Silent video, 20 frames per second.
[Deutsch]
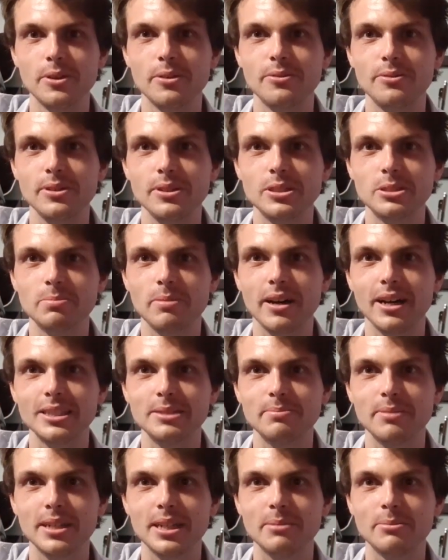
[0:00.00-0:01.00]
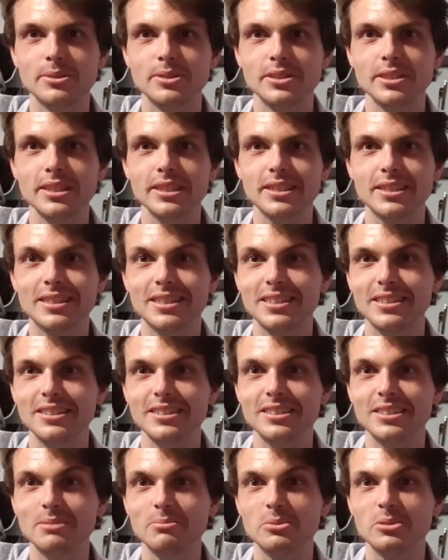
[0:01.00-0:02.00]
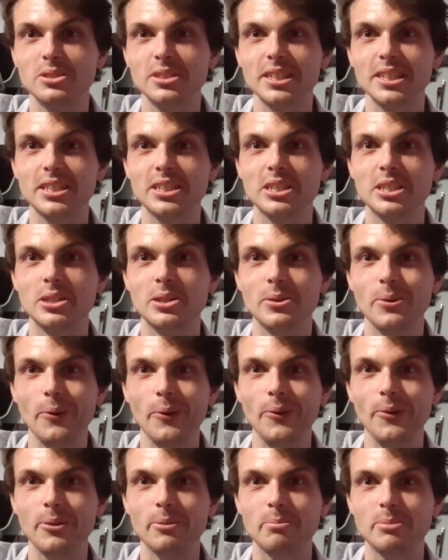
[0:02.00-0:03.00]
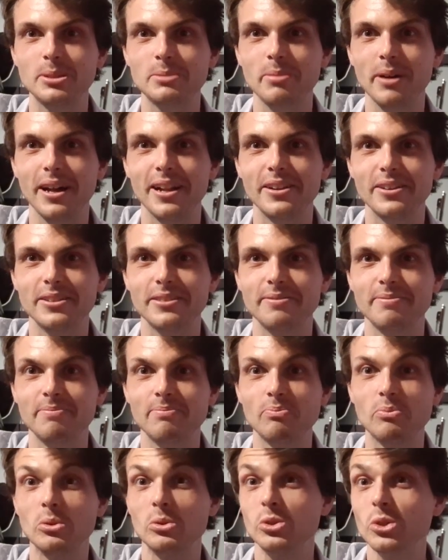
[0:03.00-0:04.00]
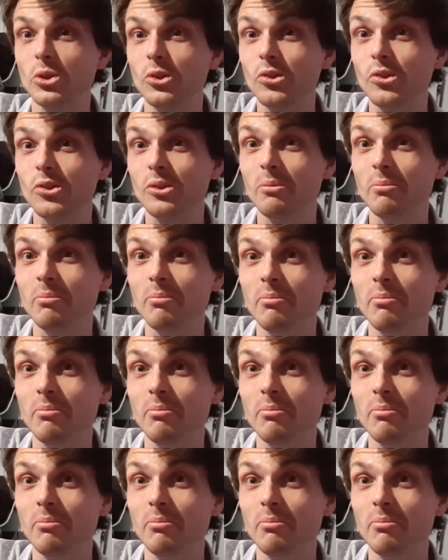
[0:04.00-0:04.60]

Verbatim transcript: Viel Spaß bei der Musik, genießt die Musik und bis bald. Tschüss!